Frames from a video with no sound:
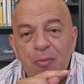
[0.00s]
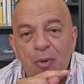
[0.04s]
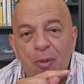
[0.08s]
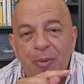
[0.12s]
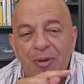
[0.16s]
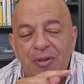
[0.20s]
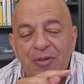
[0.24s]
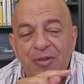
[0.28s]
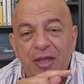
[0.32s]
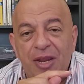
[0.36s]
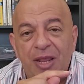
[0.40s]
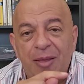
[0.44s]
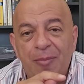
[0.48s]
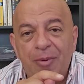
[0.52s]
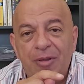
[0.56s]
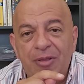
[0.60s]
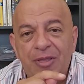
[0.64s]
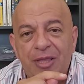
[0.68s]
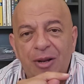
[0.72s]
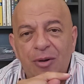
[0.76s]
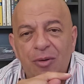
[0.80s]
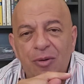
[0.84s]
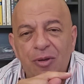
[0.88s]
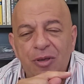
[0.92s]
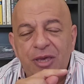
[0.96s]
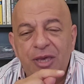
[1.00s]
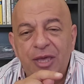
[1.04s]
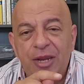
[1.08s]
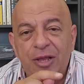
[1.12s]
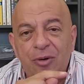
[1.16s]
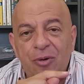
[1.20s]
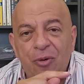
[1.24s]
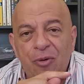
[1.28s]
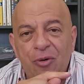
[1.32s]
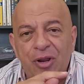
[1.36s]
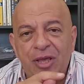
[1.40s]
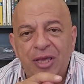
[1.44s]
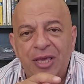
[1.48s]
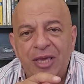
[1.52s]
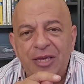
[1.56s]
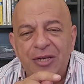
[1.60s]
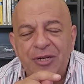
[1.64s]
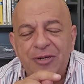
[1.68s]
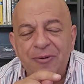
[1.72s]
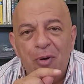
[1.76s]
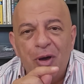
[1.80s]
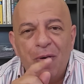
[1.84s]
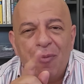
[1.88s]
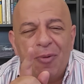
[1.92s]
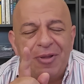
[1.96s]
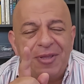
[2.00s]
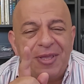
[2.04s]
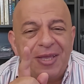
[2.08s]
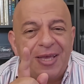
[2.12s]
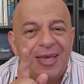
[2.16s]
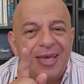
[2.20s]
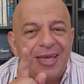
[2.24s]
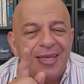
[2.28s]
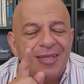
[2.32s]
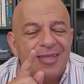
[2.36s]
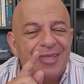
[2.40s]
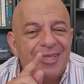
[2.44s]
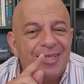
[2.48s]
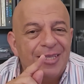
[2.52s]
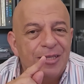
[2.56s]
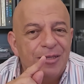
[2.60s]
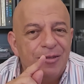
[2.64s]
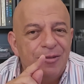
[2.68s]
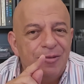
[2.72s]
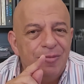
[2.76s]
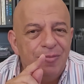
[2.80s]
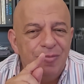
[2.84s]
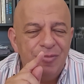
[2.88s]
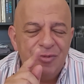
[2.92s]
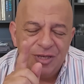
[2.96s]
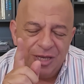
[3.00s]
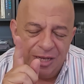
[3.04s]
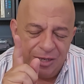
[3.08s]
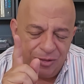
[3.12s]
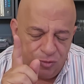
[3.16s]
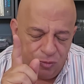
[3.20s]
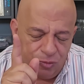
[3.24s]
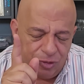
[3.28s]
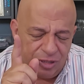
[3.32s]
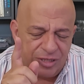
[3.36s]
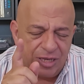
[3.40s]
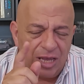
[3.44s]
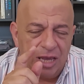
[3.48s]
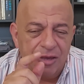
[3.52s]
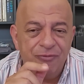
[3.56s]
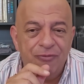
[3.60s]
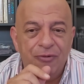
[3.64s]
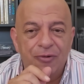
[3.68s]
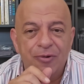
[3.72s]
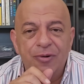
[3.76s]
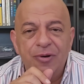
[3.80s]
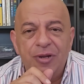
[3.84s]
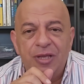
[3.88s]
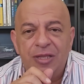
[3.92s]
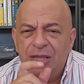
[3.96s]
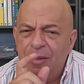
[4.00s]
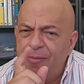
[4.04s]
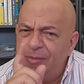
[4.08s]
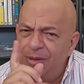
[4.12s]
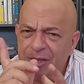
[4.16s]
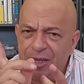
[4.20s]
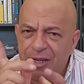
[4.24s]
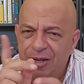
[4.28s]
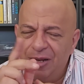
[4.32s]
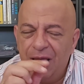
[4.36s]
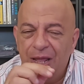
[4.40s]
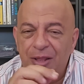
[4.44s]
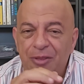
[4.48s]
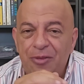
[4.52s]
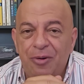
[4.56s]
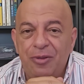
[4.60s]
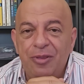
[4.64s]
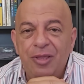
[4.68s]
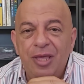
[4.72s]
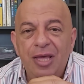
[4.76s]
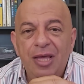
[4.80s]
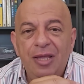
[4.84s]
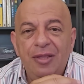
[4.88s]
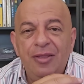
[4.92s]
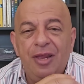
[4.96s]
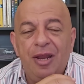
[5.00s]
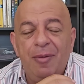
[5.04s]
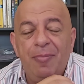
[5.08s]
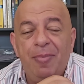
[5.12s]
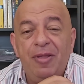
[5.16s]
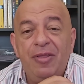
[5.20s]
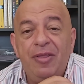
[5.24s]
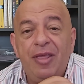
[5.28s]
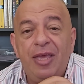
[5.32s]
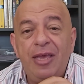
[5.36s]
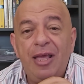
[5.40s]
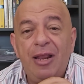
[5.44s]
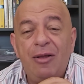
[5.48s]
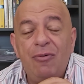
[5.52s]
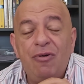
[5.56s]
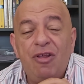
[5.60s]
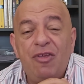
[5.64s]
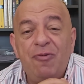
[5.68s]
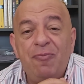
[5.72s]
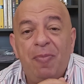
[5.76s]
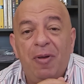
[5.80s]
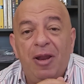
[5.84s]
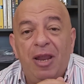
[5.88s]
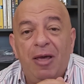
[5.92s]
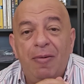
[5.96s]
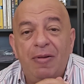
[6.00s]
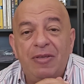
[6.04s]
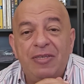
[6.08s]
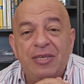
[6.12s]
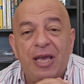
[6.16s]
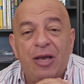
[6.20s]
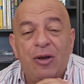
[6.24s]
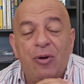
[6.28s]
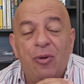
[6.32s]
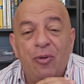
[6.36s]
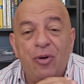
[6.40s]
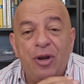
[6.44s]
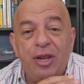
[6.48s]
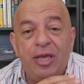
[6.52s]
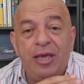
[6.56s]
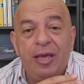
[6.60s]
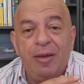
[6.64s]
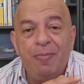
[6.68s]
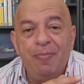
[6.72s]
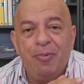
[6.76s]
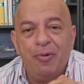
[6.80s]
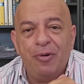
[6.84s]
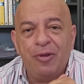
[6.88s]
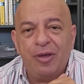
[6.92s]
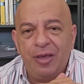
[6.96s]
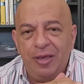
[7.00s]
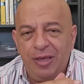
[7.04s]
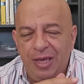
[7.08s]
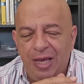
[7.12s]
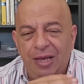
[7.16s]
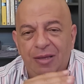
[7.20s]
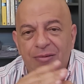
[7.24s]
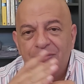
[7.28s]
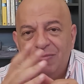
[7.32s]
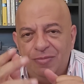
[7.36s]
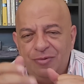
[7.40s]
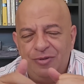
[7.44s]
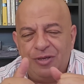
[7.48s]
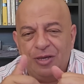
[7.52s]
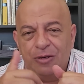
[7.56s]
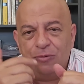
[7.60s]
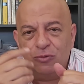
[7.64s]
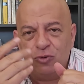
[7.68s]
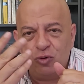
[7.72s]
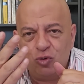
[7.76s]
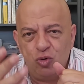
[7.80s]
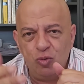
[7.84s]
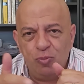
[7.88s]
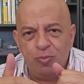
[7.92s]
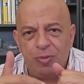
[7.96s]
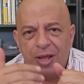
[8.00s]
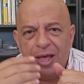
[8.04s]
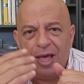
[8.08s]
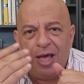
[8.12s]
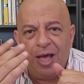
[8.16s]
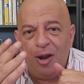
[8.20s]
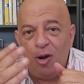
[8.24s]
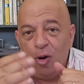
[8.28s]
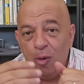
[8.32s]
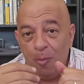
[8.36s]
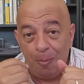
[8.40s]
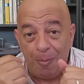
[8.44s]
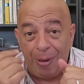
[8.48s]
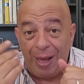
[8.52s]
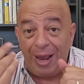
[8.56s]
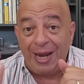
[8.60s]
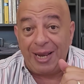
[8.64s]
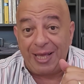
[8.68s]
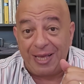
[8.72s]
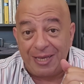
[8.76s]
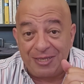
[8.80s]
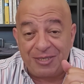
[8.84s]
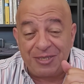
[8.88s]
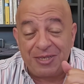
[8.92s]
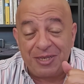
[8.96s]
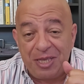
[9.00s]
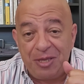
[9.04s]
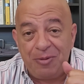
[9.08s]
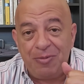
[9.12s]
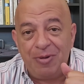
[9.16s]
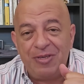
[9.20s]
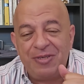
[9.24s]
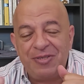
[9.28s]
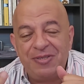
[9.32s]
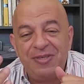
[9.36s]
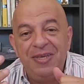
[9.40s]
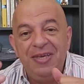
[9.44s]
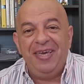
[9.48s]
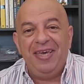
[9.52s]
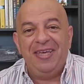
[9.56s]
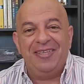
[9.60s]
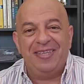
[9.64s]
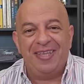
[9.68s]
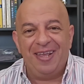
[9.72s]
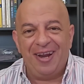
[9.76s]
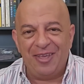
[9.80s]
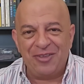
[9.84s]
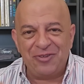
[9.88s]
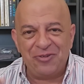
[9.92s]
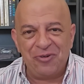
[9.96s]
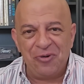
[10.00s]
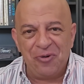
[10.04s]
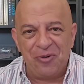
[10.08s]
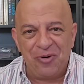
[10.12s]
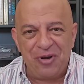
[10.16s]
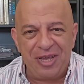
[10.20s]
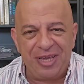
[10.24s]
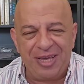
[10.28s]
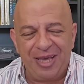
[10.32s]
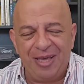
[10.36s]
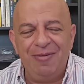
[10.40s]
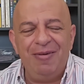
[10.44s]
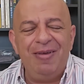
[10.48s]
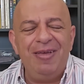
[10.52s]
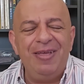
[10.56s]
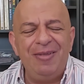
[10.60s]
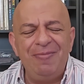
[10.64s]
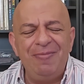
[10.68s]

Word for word: momentáneamente lo que quiere corregir. Pero acuérdate que si eres usas iPhone y también en Android, de repente hay algunas palabras que corrige porque ya se acostumbra a lo mal que escribes y te las corrige.